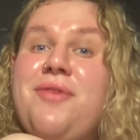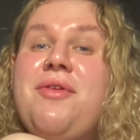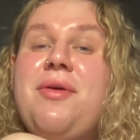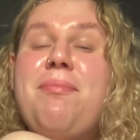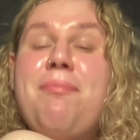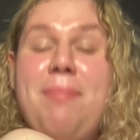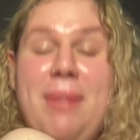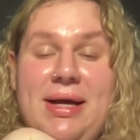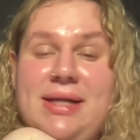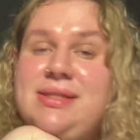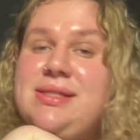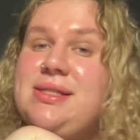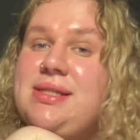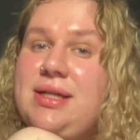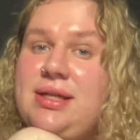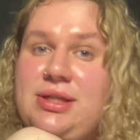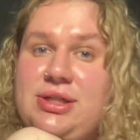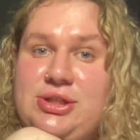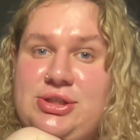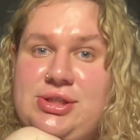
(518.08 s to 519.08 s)
wam bardzo
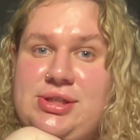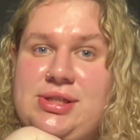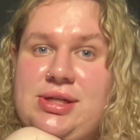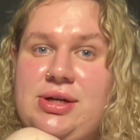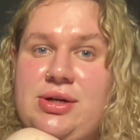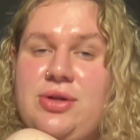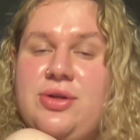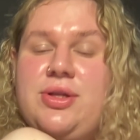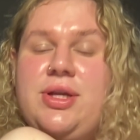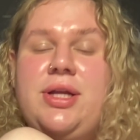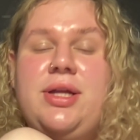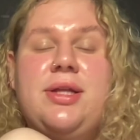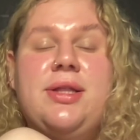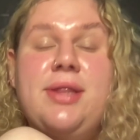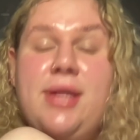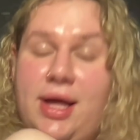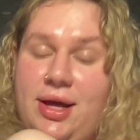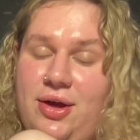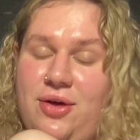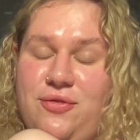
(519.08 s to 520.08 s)
serdecznie za oglądanie
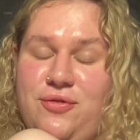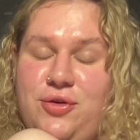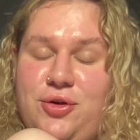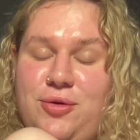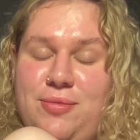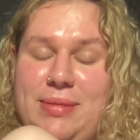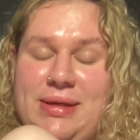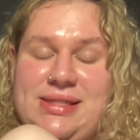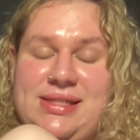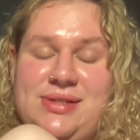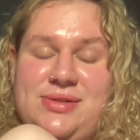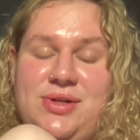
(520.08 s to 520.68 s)
tego Vlogmasa.